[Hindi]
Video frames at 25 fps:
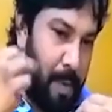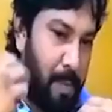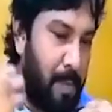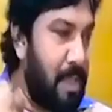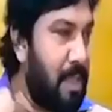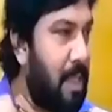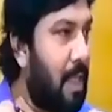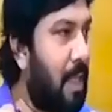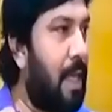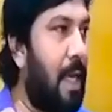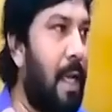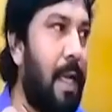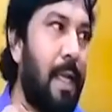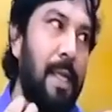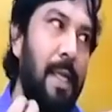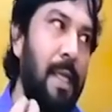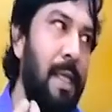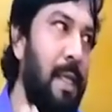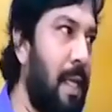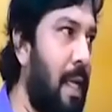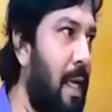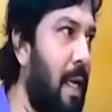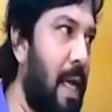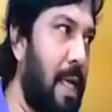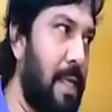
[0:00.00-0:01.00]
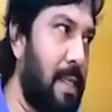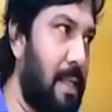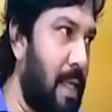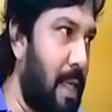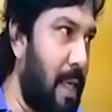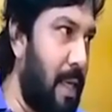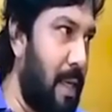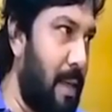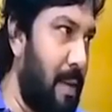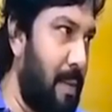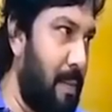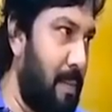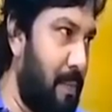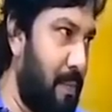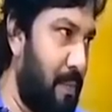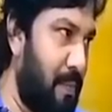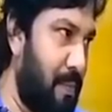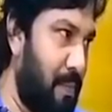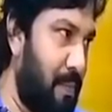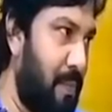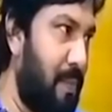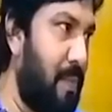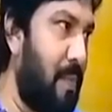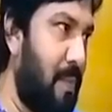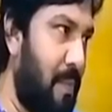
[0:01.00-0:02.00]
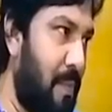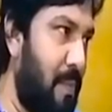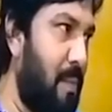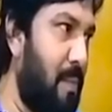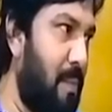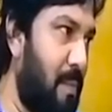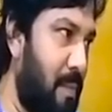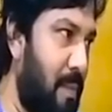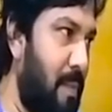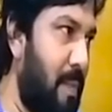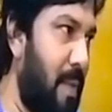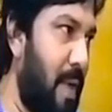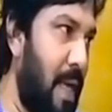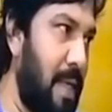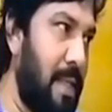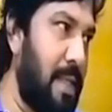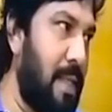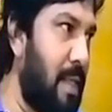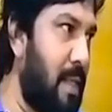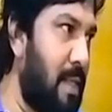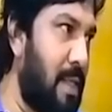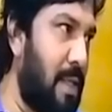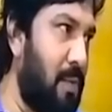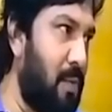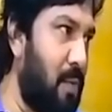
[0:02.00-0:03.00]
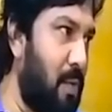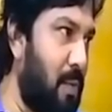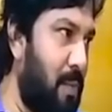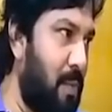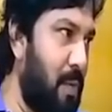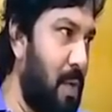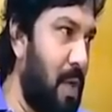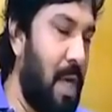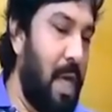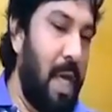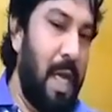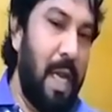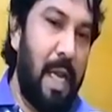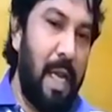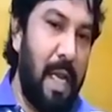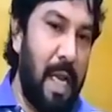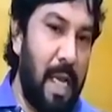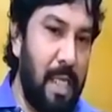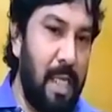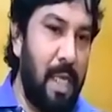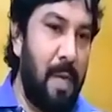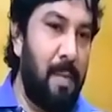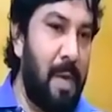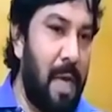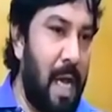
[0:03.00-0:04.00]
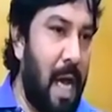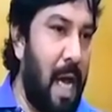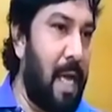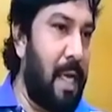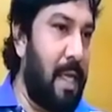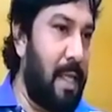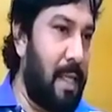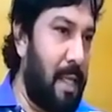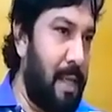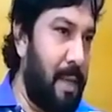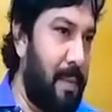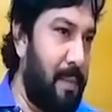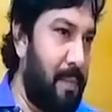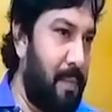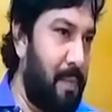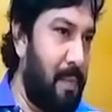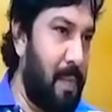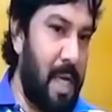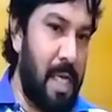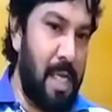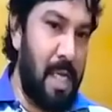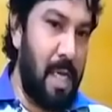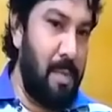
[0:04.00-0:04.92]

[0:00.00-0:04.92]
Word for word: भी जेल करा थन ते नाचा है नाचे ही थे वो नाचा में कारी थे नाचा